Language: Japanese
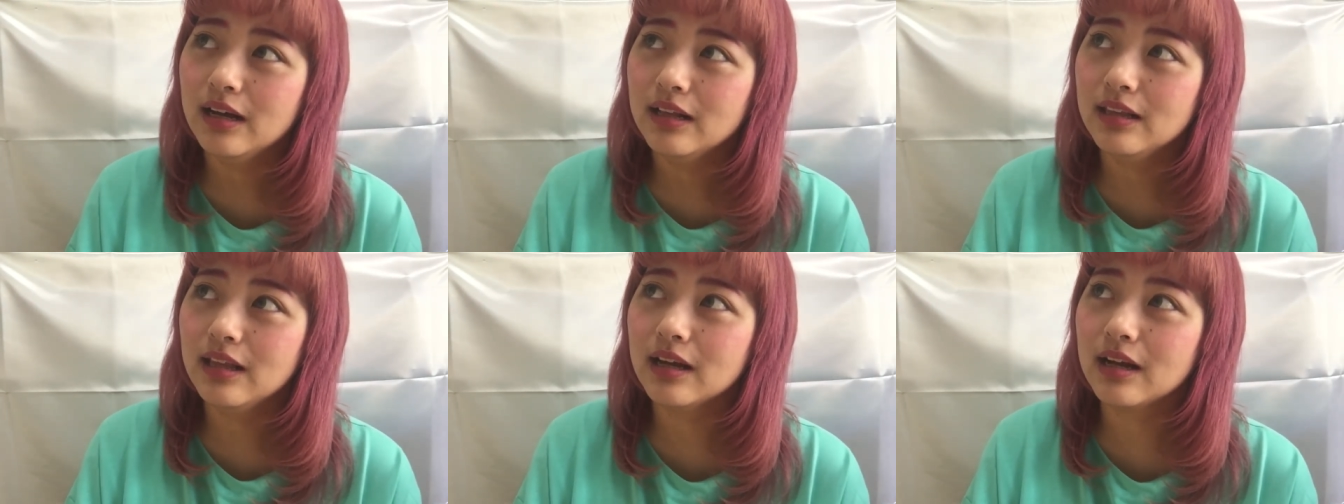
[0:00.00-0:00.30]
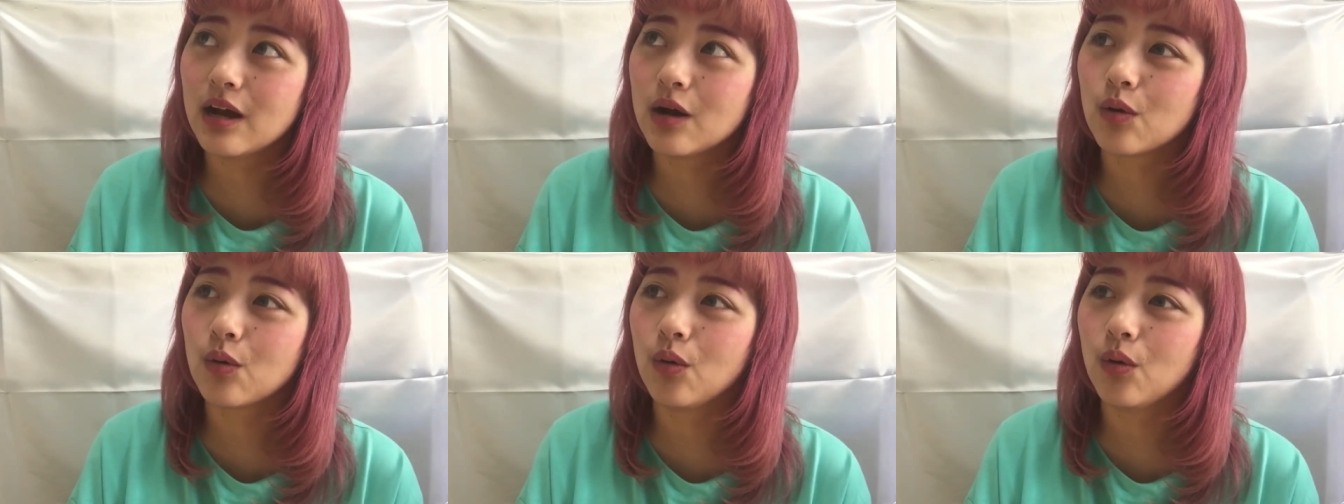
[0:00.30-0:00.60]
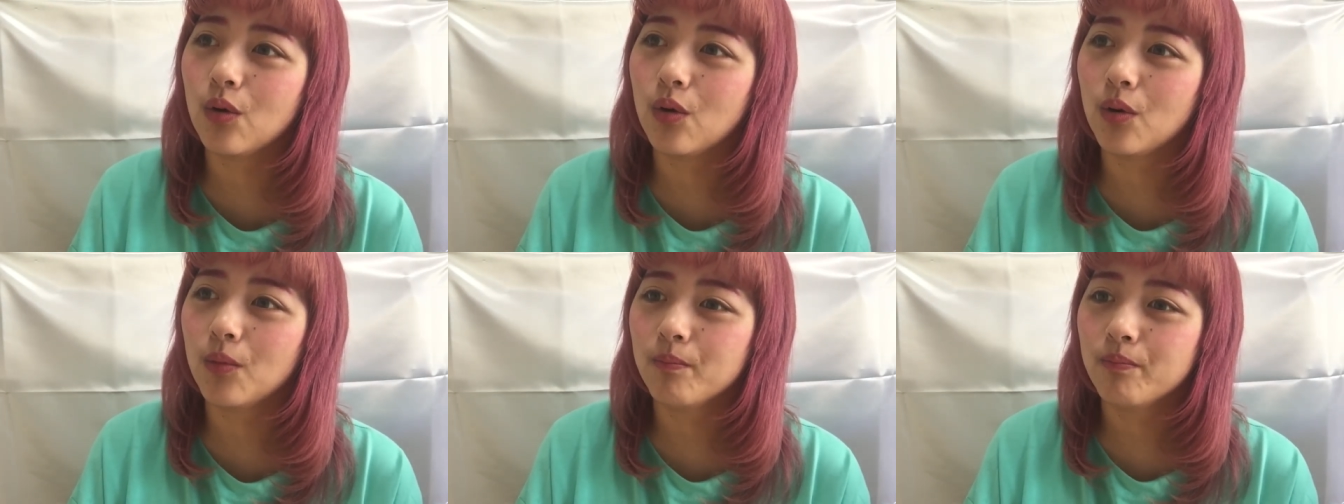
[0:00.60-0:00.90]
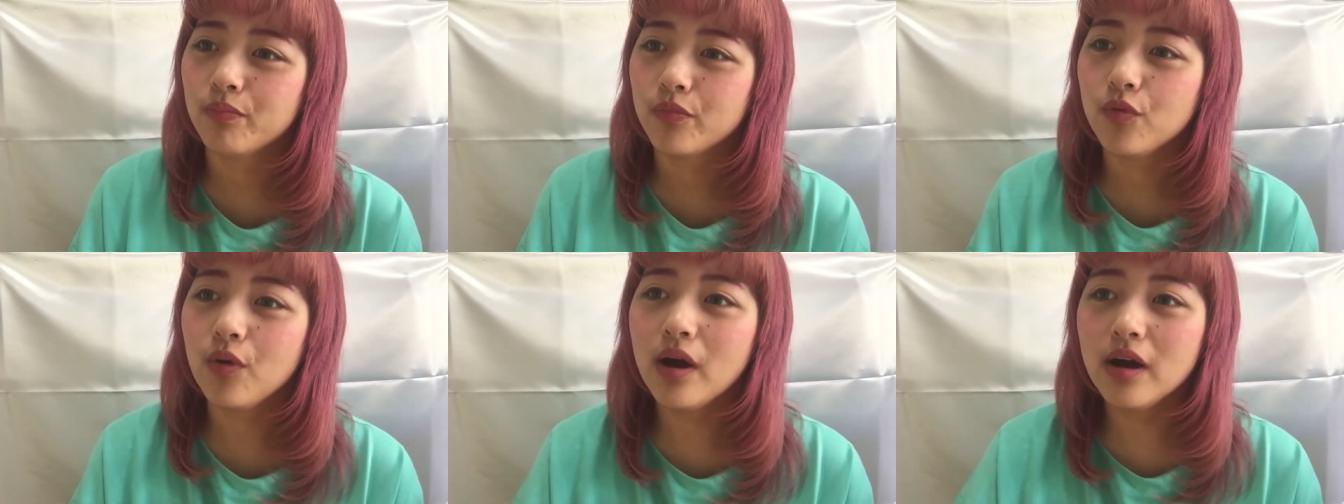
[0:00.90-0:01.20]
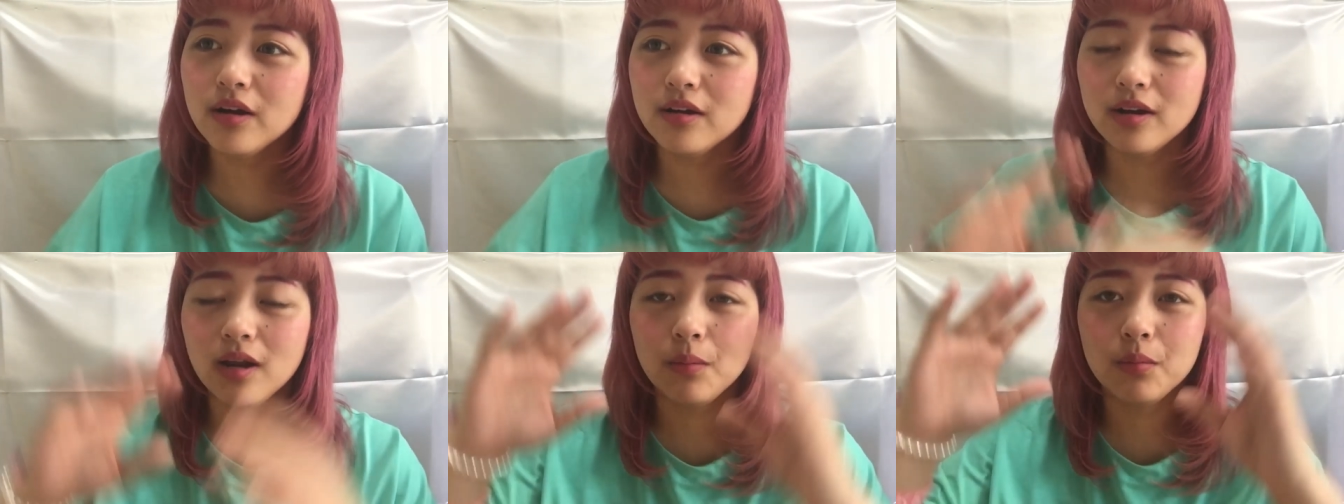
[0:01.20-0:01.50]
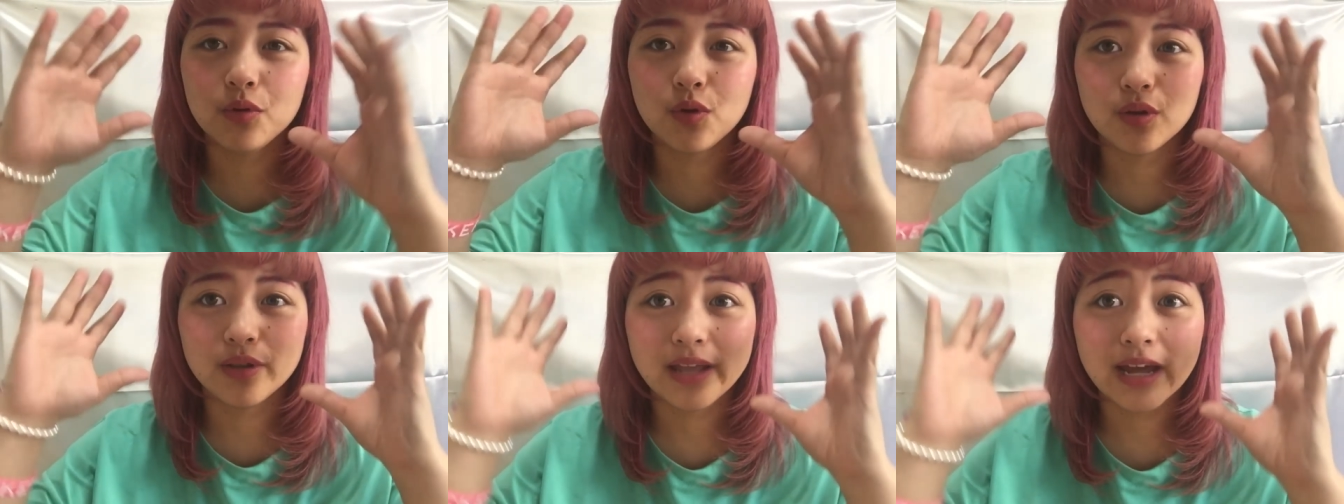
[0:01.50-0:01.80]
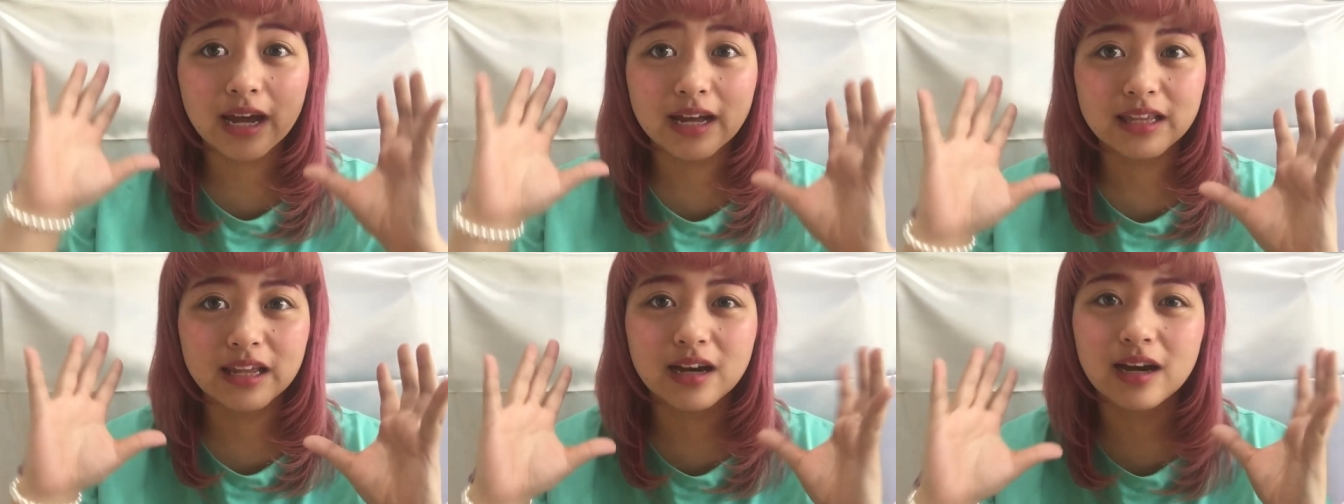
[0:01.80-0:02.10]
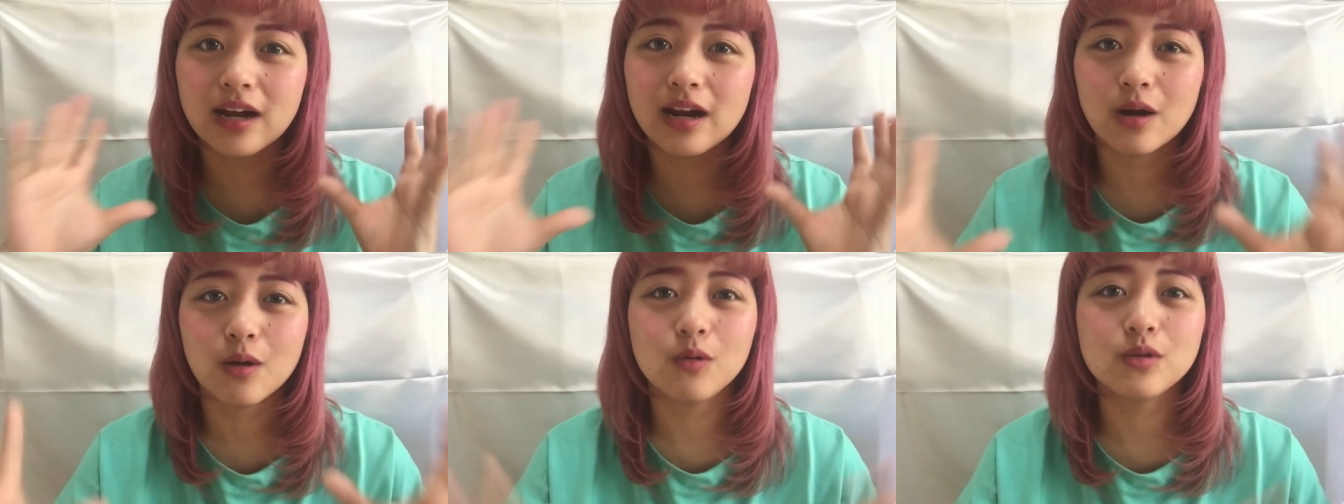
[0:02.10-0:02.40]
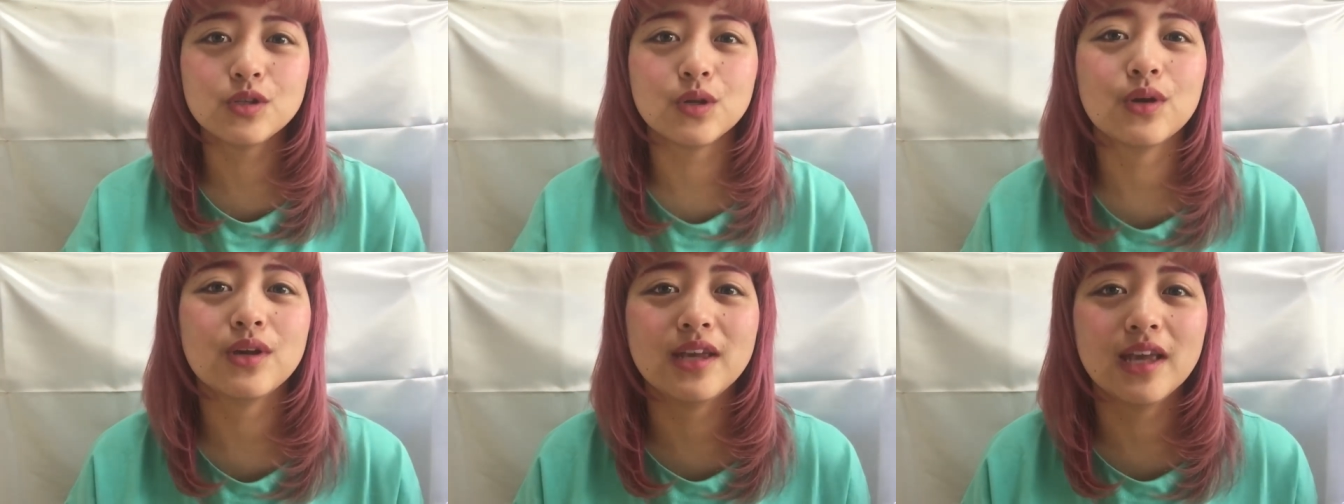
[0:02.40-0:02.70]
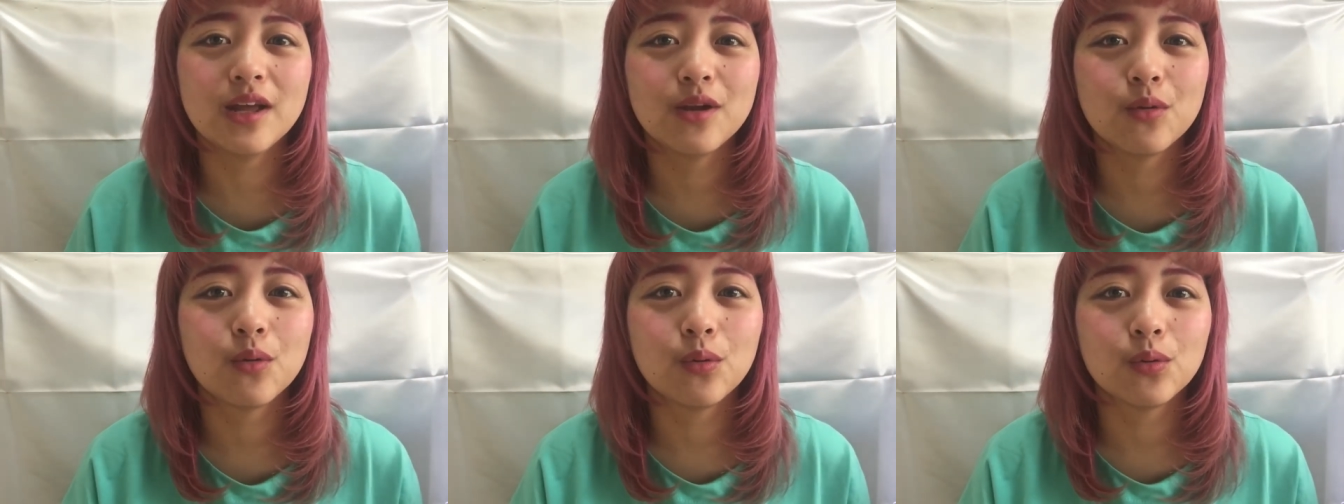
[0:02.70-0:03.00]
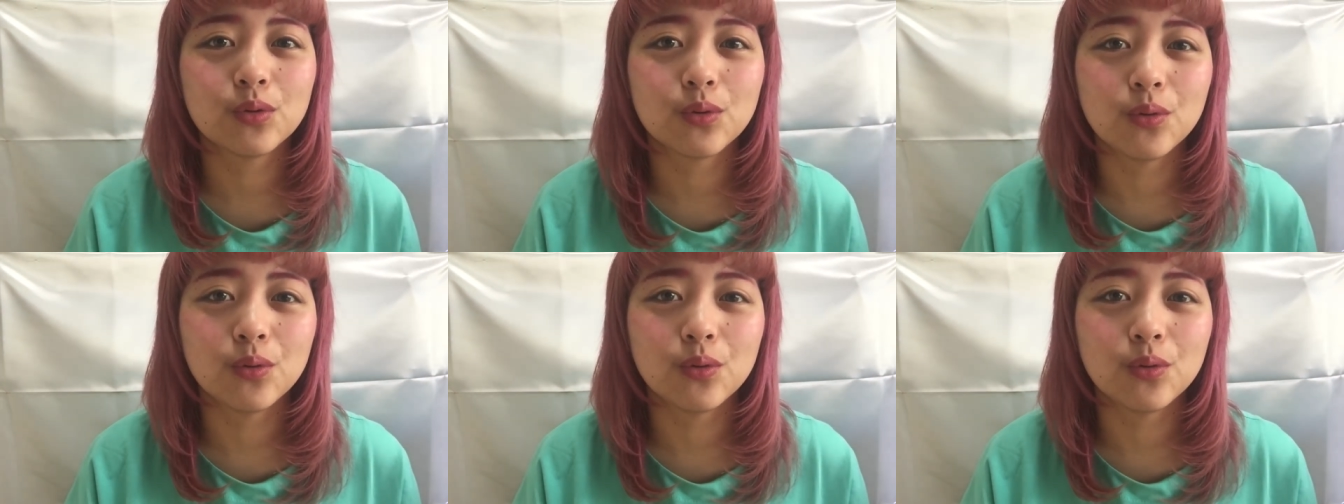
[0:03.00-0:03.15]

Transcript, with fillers: なんかこうファンクラブの中だからこそ言えるこ